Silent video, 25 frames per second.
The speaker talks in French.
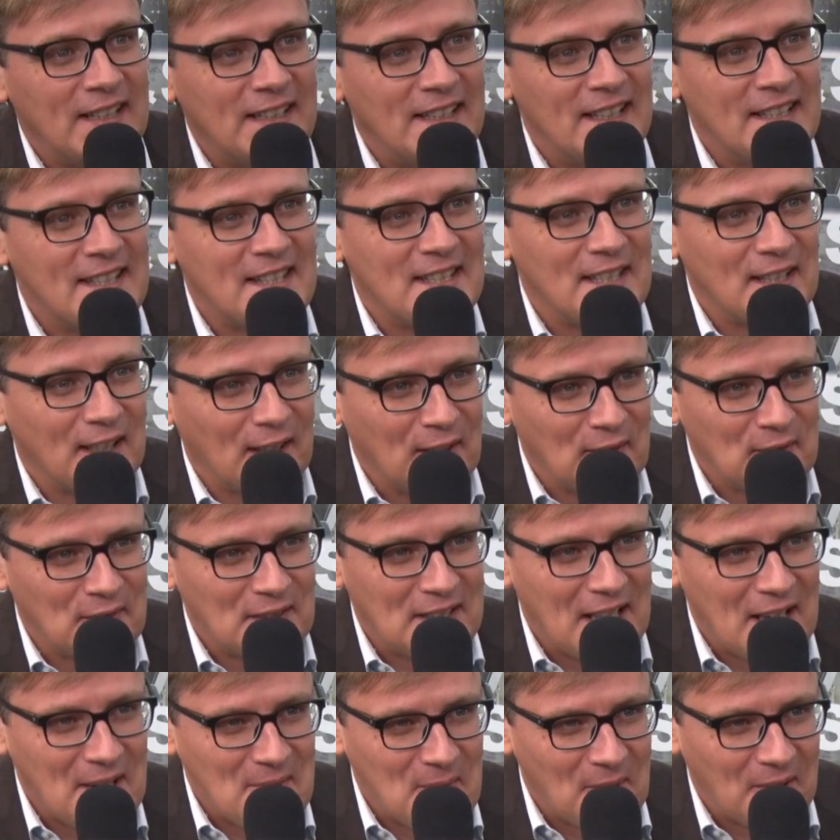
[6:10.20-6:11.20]
désir hein,
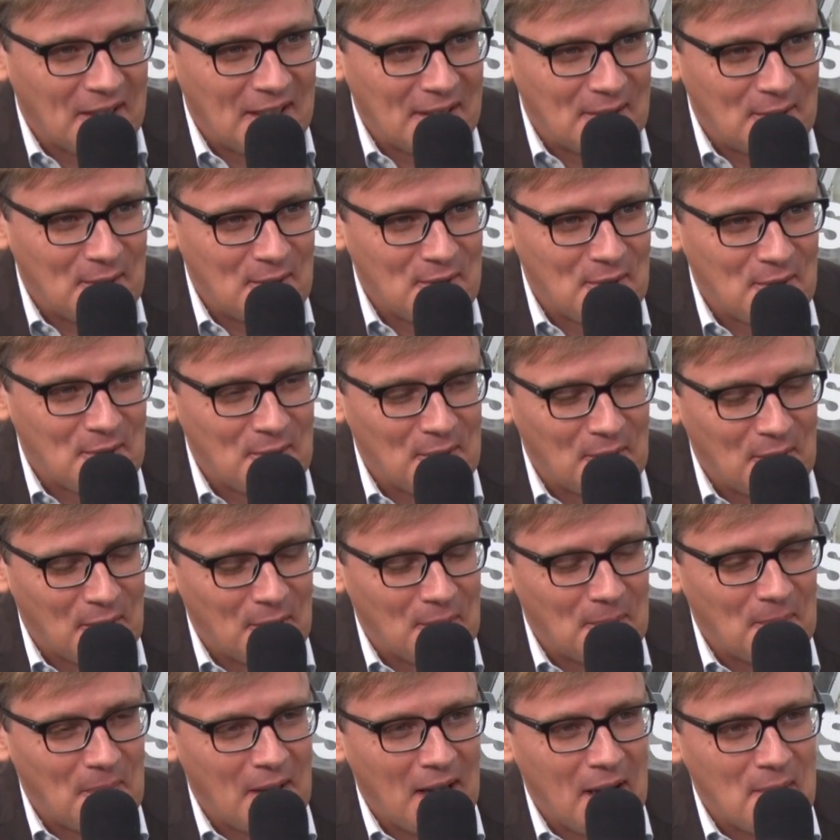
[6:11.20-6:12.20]
finalement là-dessus
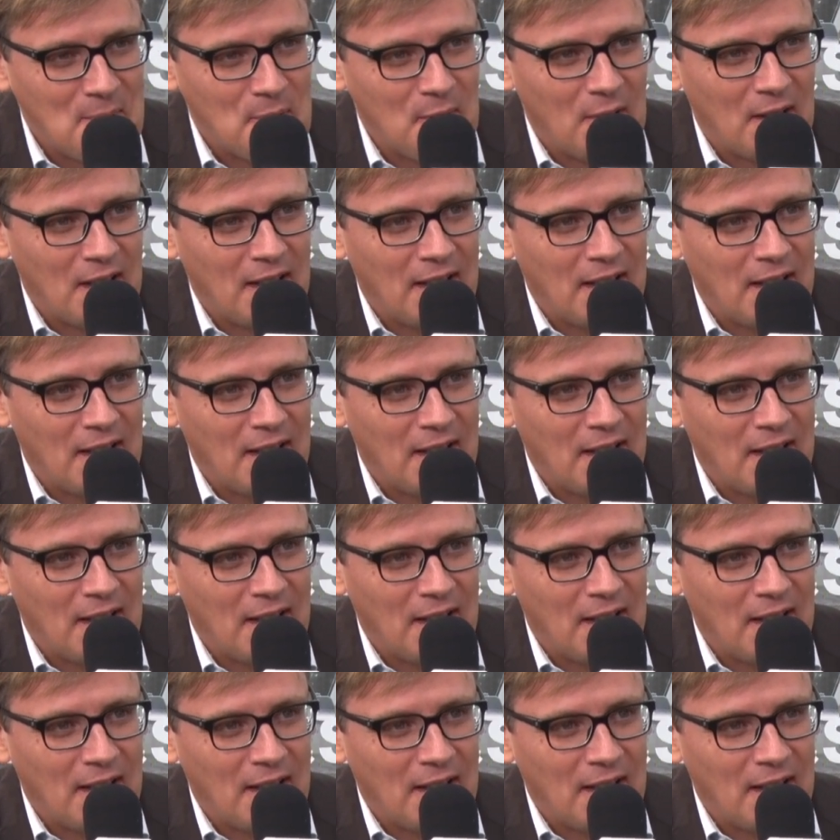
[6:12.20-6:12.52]
par rapport